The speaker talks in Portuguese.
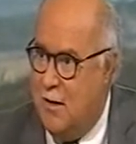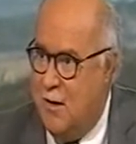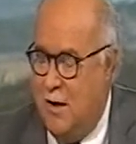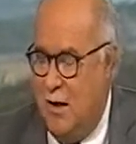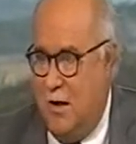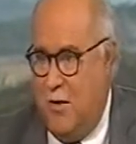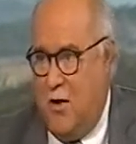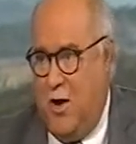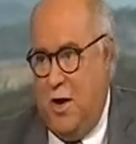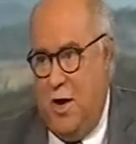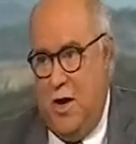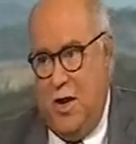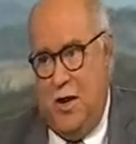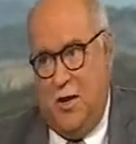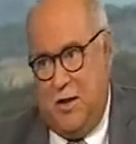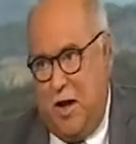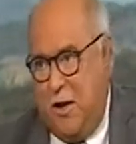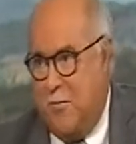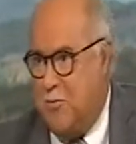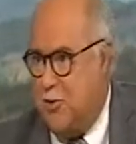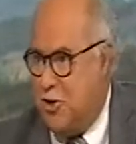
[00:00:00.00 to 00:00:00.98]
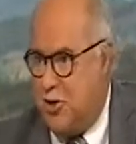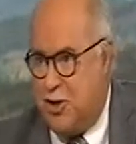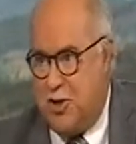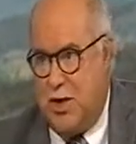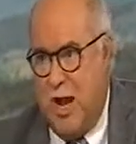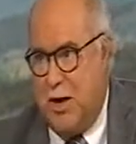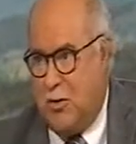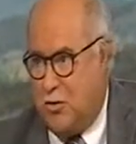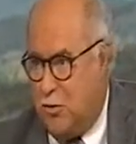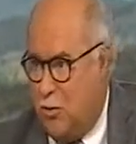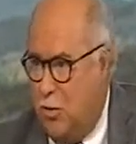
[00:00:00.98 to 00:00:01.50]
Agora, temos que
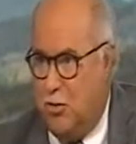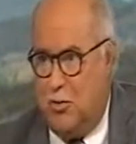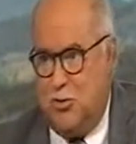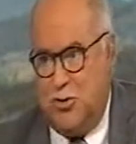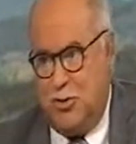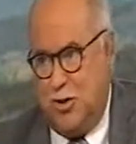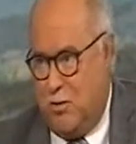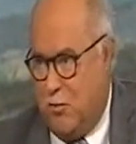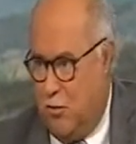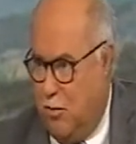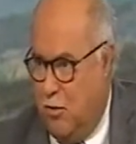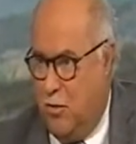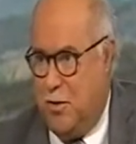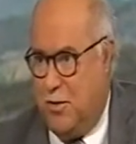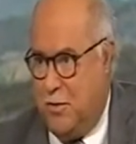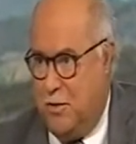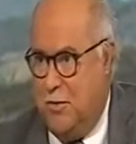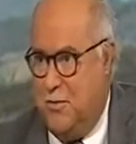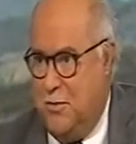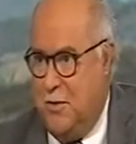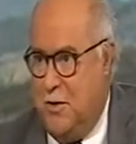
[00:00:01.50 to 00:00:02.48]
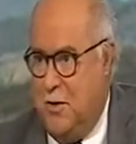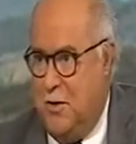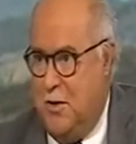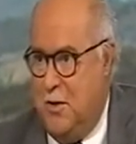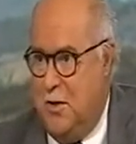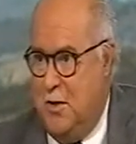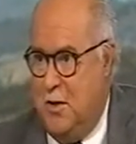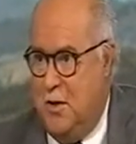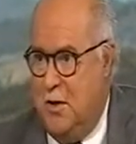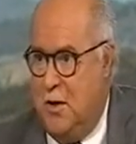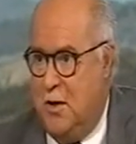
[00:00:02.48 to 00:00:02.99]
estar todos de acordo
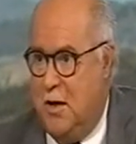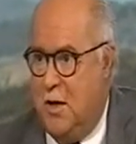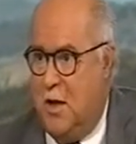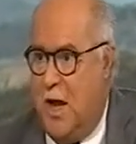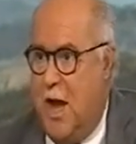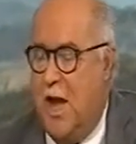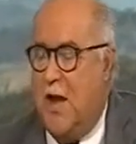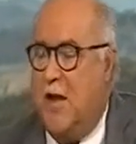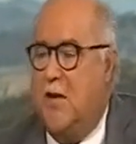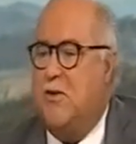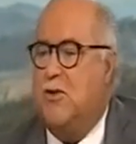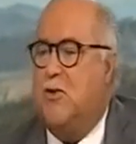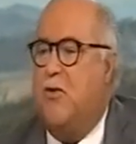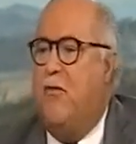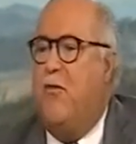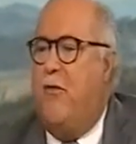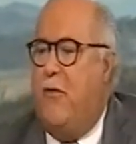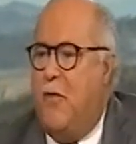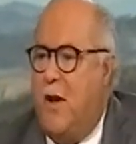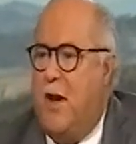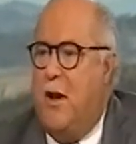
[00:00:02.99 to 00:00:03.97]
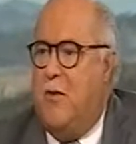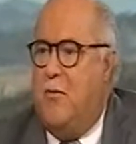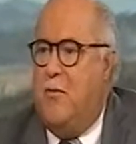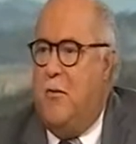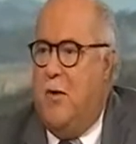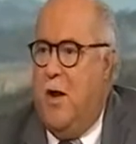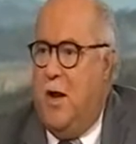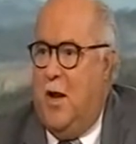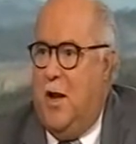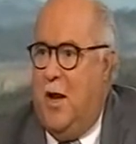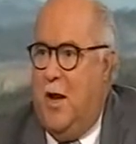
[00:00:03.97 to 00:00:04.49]
que quem
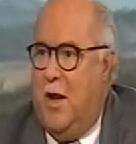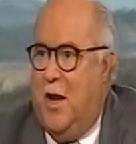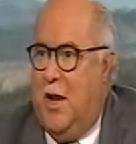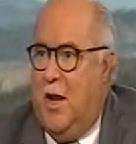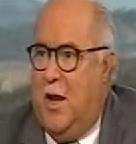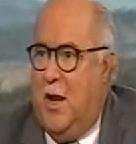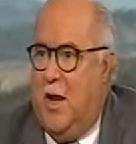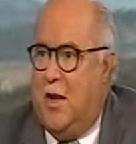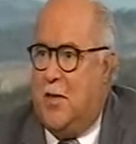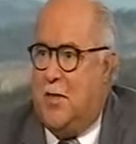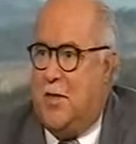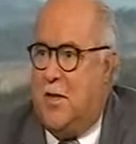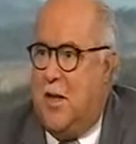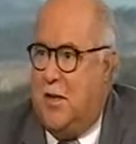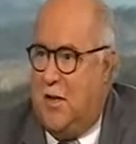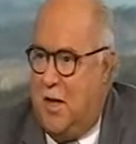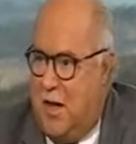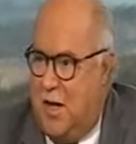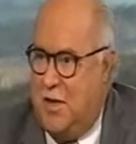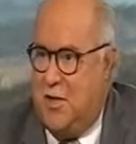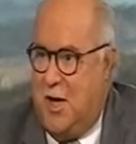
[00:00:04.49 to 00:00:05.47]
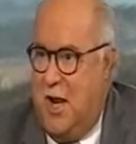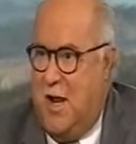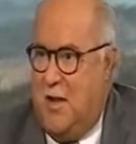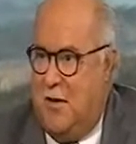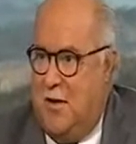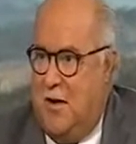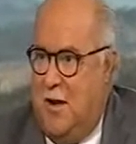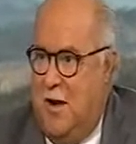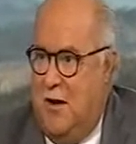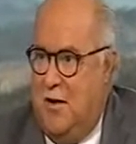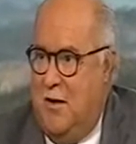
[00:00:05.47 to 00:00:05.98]
sofreu esta
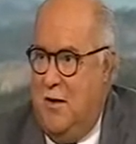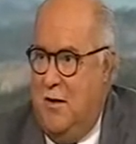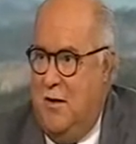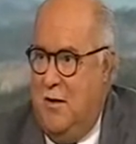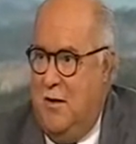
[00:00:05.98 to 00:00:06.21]
tragédia